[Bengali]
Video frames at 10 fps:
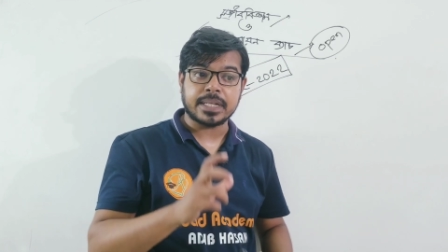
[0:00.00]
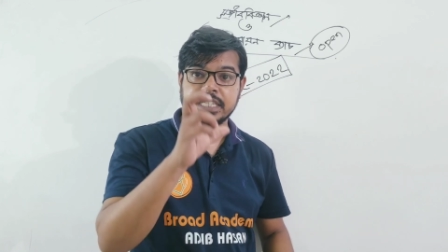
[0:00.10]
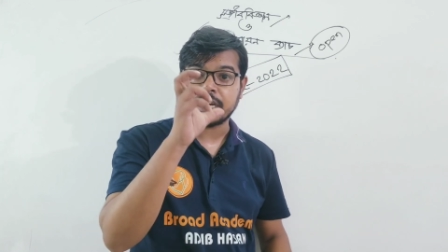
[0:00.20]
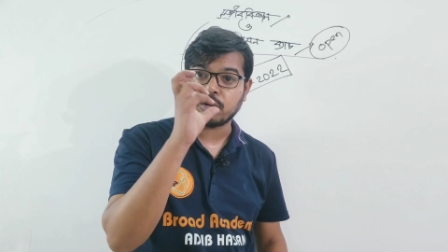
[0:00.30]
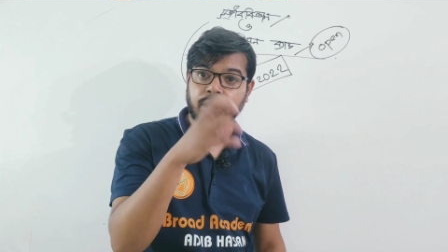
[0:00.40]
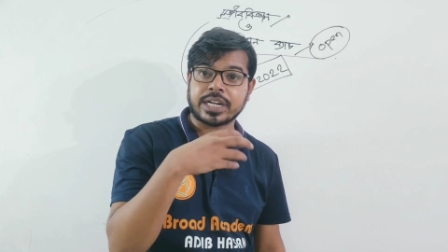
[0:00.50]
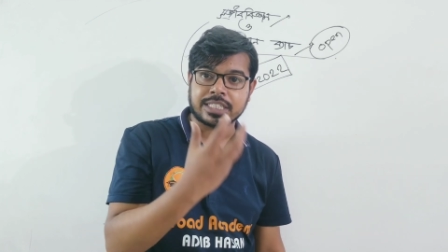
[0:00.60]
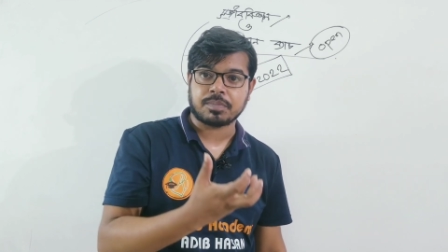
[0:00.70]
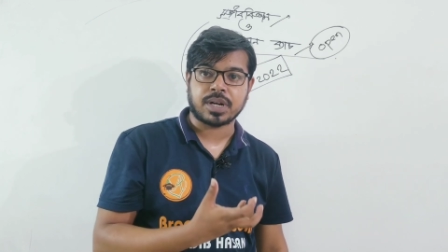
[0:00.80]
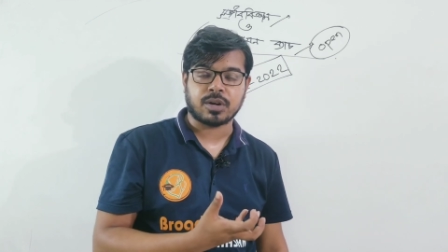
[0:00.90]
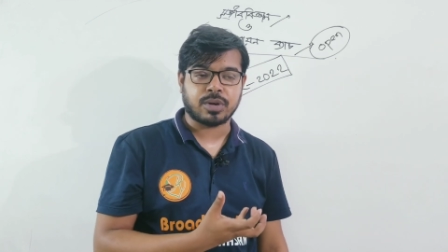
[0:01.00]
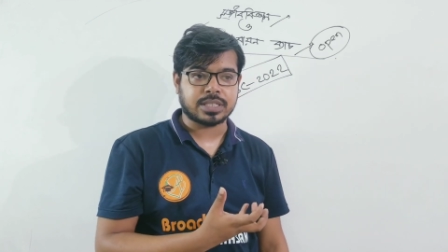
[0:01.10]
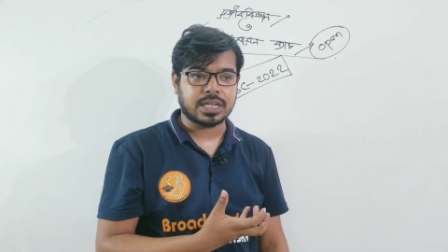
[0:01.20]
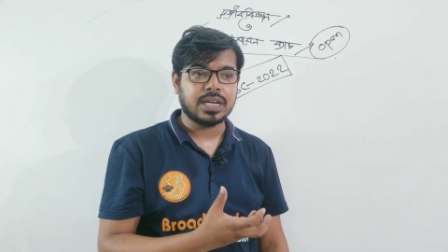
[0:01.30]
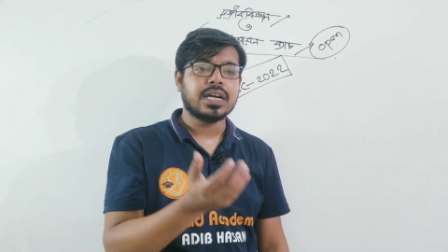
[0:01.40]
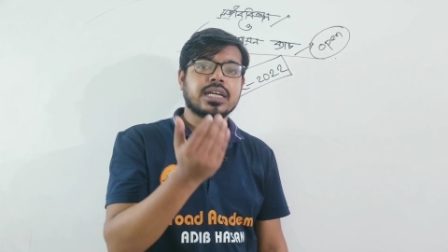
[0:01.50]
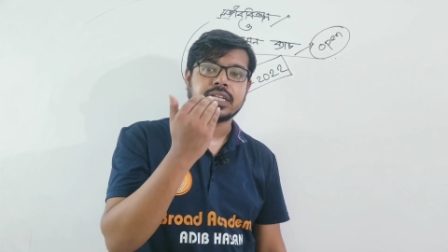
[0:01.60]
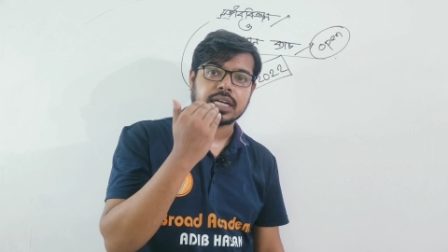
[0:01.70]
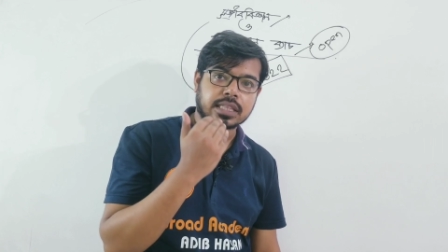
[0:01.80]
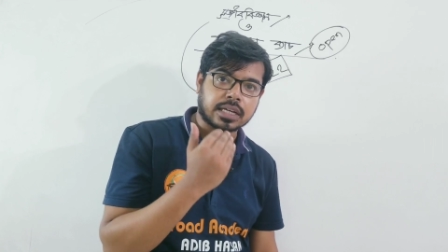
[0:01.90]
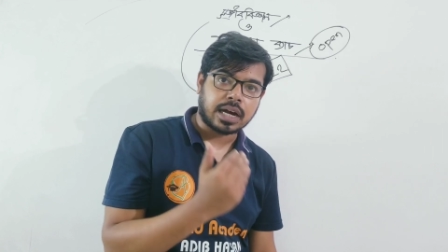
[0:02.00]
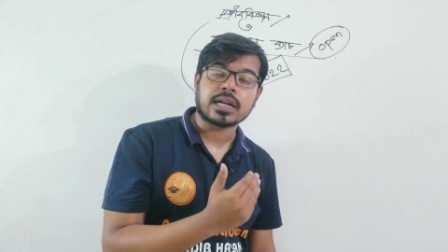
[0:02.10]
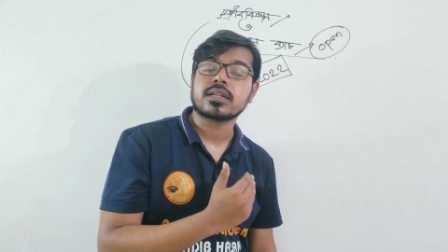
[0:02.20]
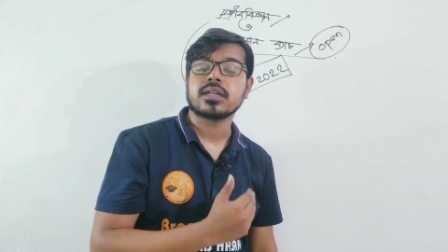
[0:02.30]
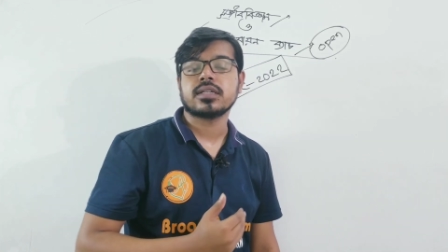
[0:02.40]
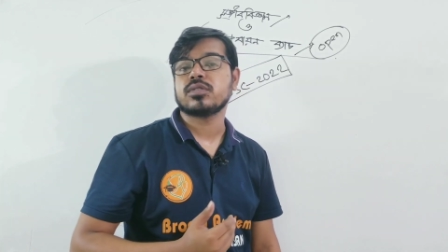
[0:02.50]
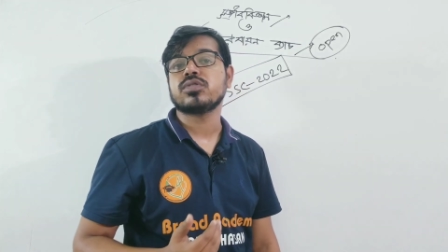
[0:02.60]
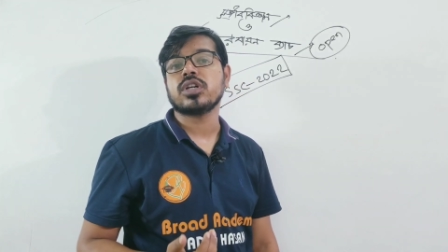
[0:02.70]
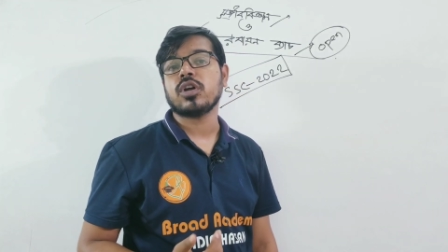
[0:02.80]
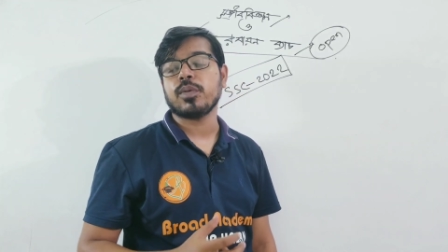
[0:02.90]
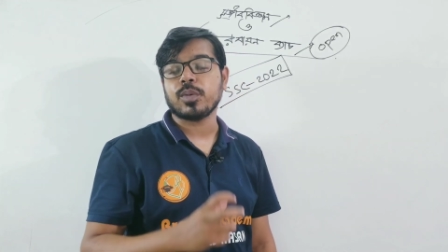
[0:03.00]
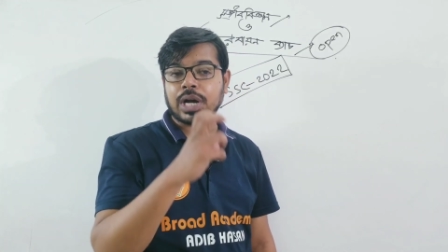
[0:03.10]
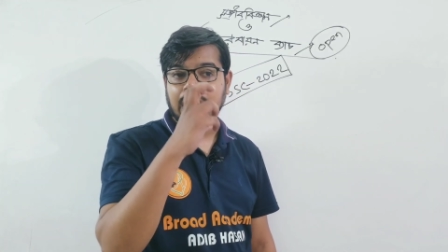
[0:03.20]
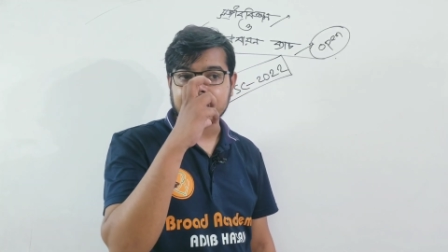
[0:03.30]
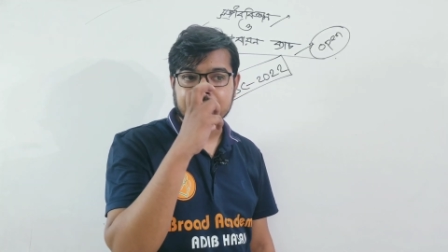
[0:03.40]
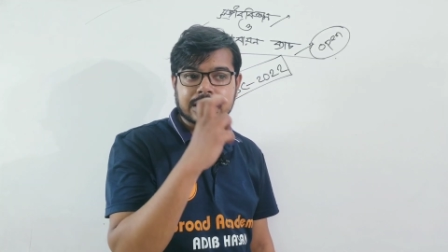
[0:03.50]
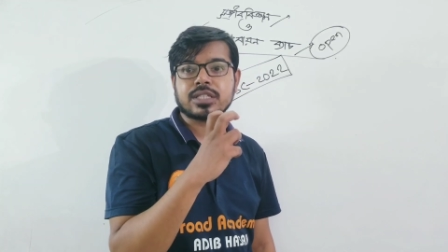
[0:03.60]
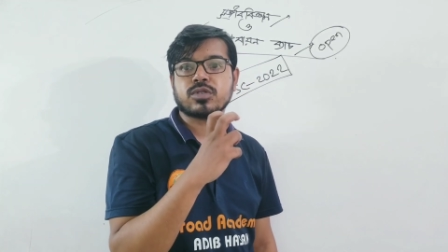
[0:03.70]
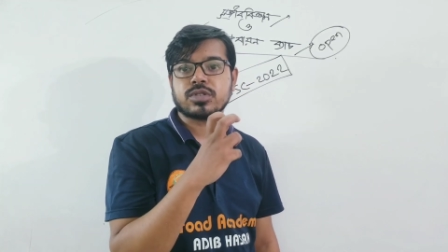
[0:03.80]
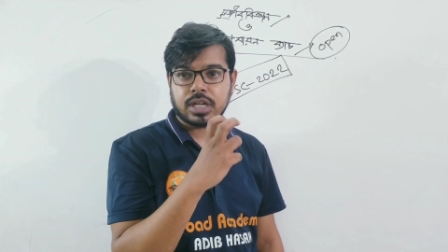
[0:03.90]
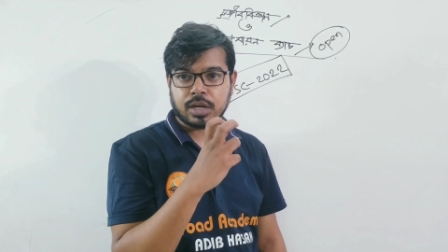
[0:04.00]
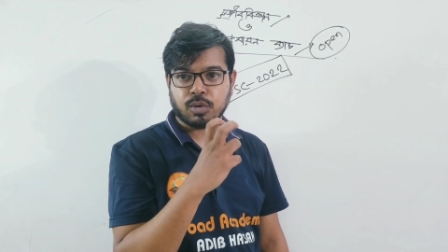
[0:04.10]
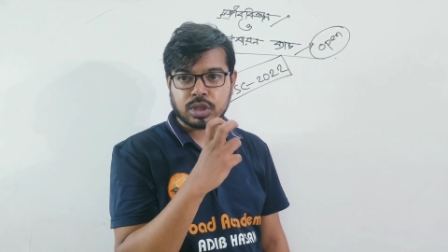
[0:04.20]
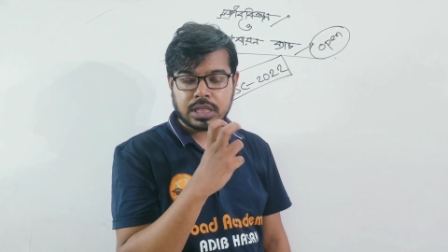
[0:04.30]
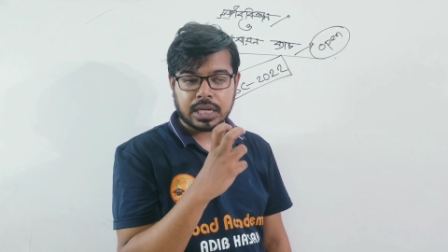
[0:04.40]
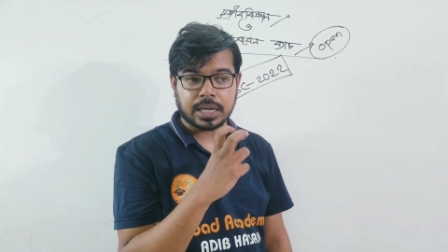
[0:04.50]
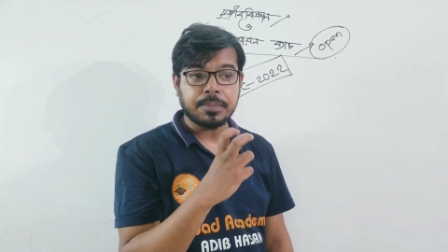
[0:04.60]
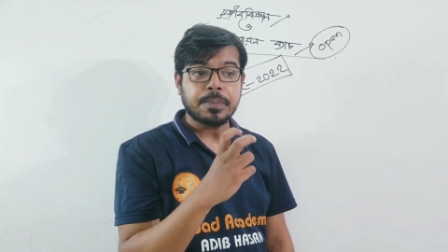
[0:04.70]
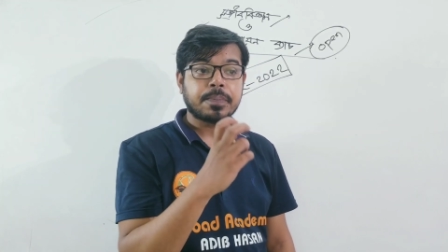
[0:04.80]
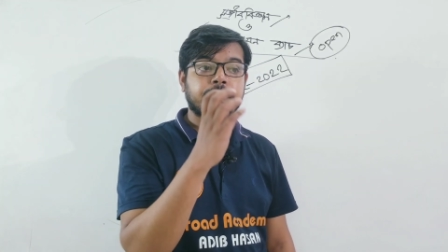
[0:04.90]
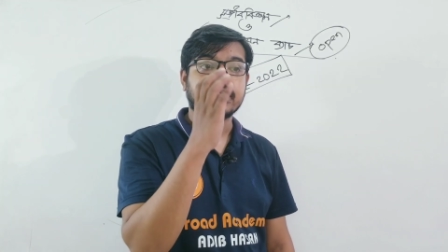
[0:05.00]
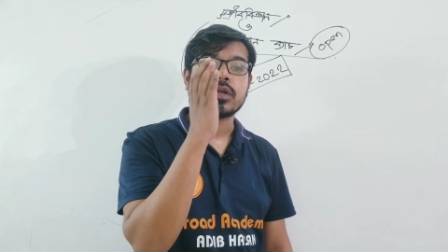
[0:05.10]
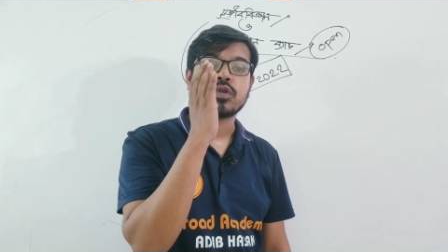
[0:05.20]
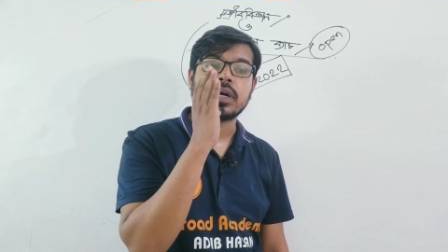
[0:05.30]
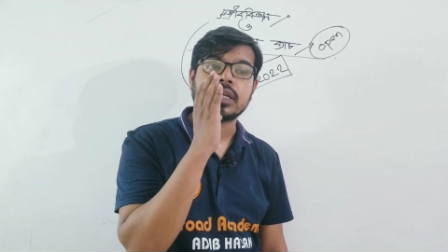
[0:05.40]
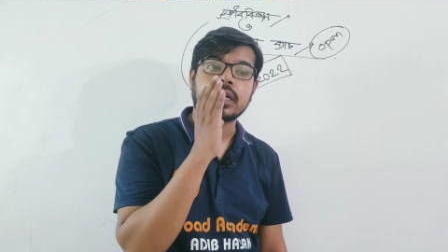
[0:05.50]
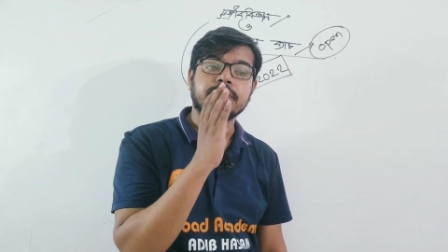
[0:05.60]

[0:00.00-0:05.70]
যে কয়টা চ্যাপ্টার রয়েছে সেখান থেকে আটটা সৃজনশীল হবে এবং আটটা সৃজনশীলের মধ্যে তোমাদের